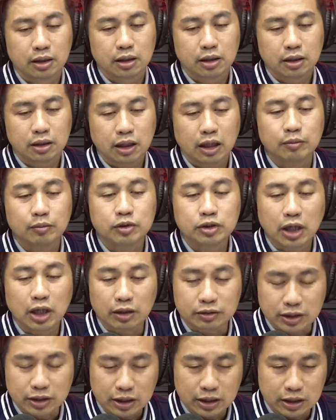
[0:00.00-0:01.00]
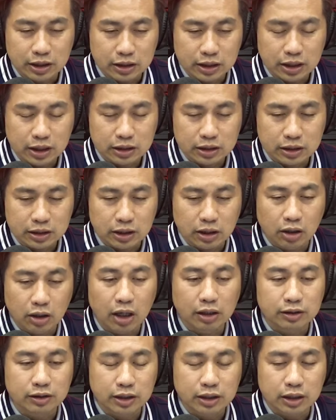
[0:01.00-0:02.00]
他们就好像你这样子哦，
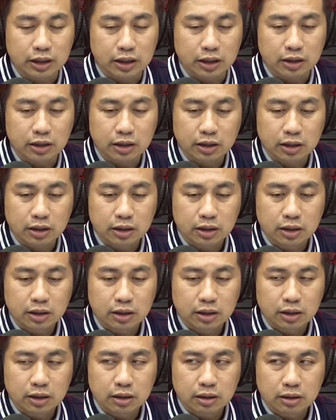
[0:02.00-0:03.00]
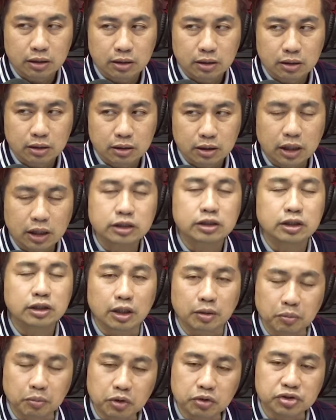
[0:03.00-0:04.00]
好像你，但是
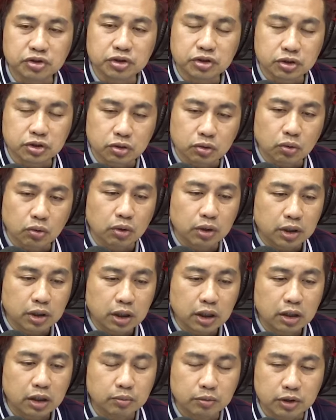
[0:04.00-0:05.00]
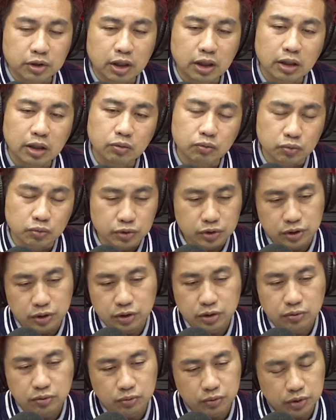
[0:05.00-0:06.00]
也没有四十多，应该他们大概五
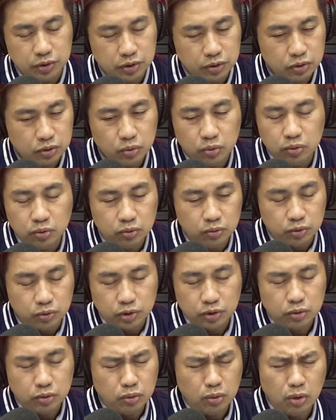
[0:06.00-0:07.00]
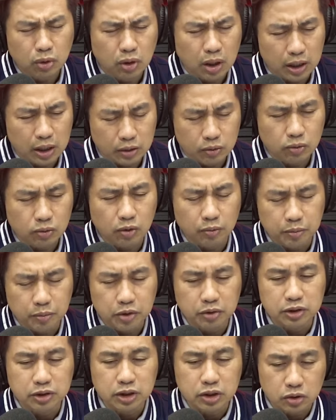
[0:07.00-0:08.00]
十五十多五十多啊，如果我没
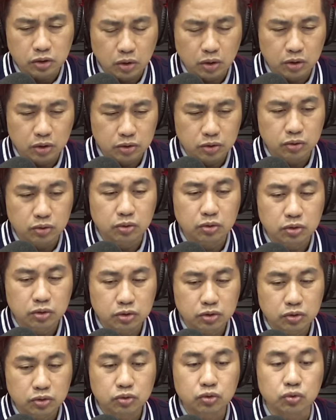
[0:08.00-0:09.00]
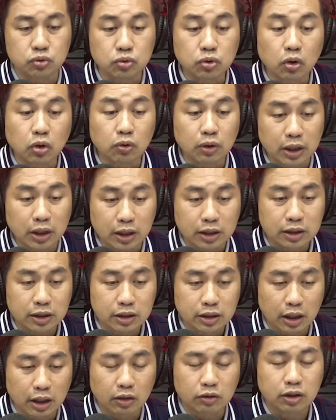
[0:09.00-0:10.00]
有记错，就就足够了。
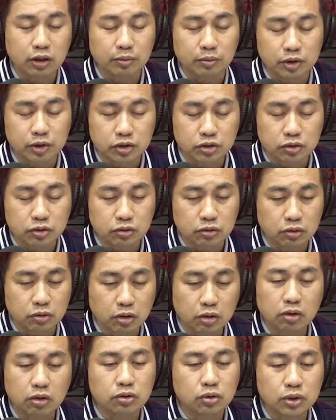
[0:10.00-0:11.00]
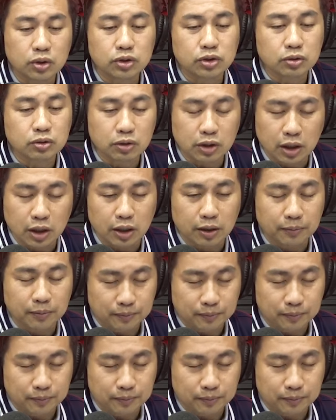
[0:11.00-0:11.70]
然后他们就哦退休了，